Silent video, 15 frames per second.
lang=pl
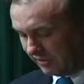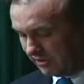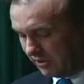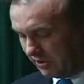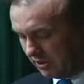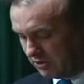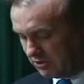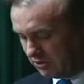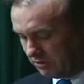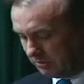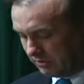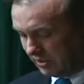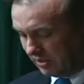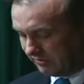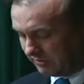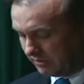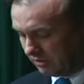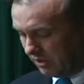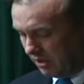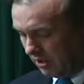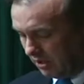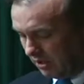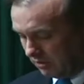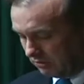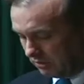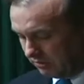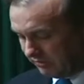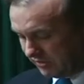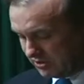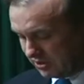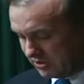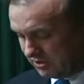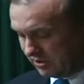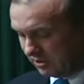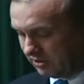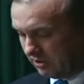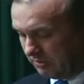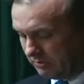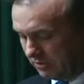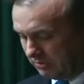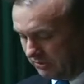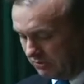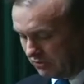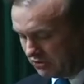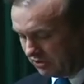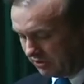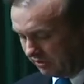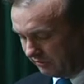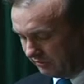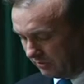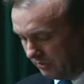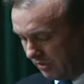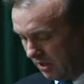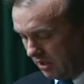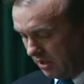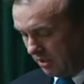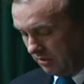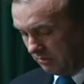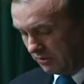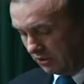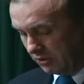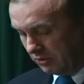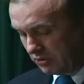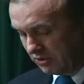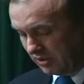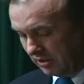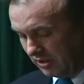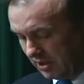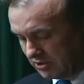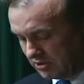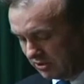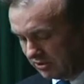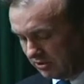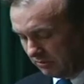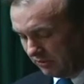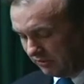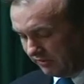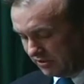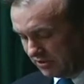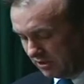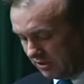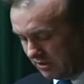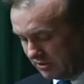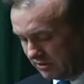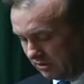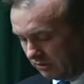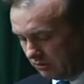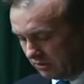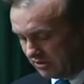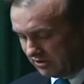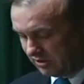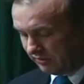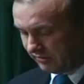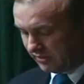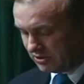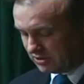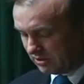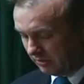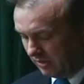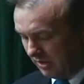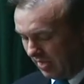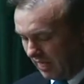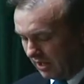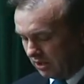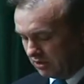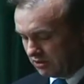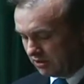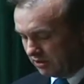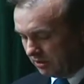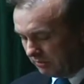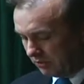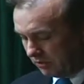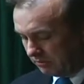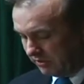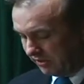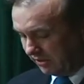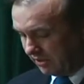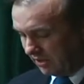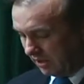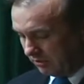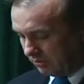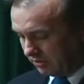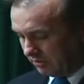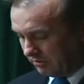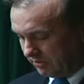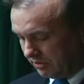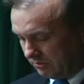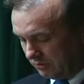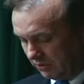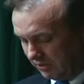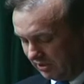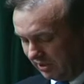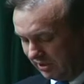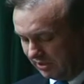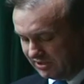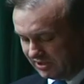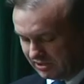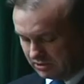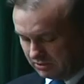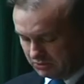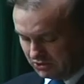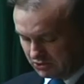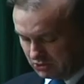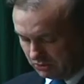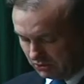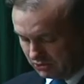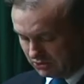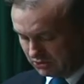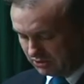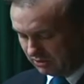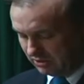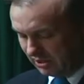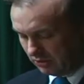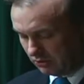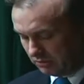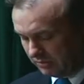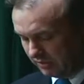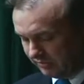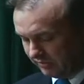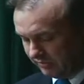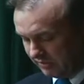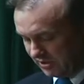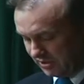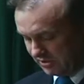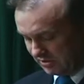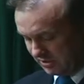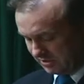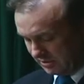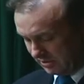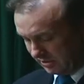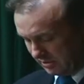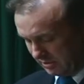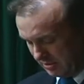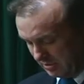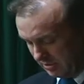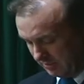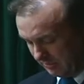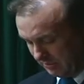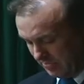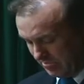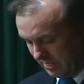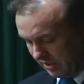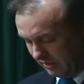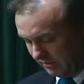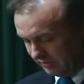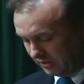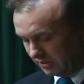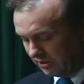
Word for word: i niechęci do prawdy, którą uważa się za tępą i mózgową. Bronił żeglarza Zygmunt Wasilewski, który zauważał, że nie byłoby ideału, gdyby nie było idealizacji przeszłości. Naród bowiem wyrasta z legendy. W ten